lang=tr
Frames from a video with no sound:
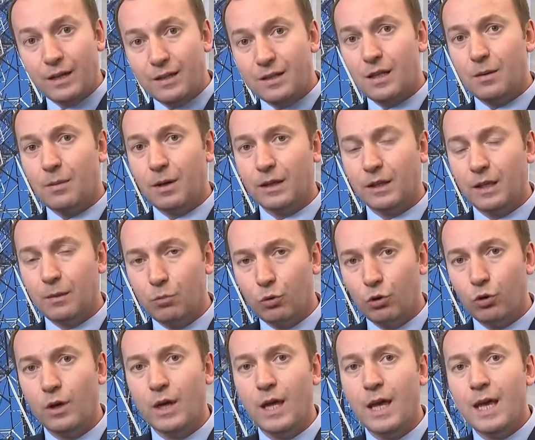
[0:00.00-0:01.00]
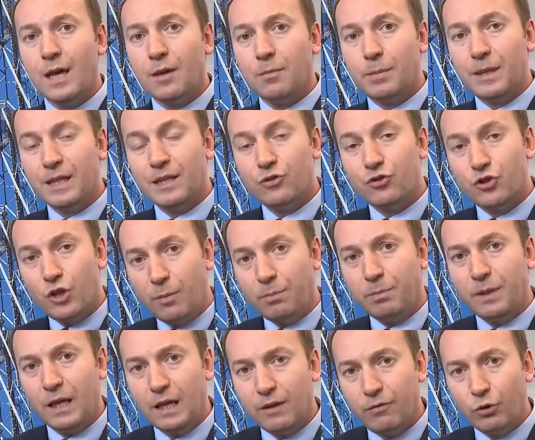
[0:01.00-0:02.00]
Aynı zamanda bu bir
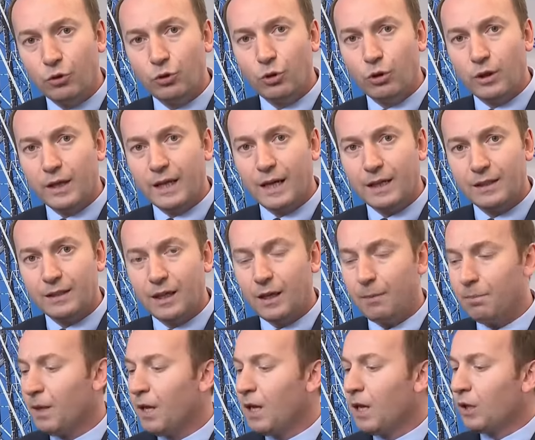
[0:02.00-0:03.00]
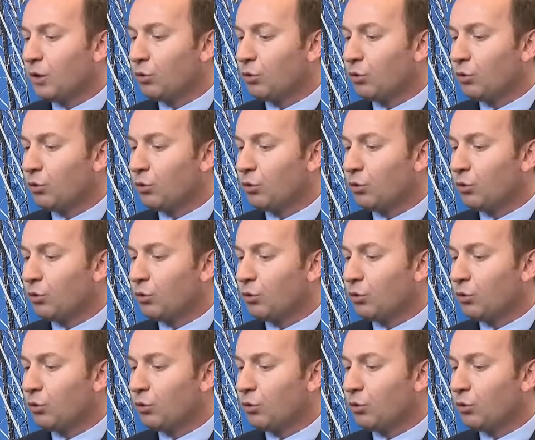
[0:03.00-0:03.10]
cep telefonu olarak da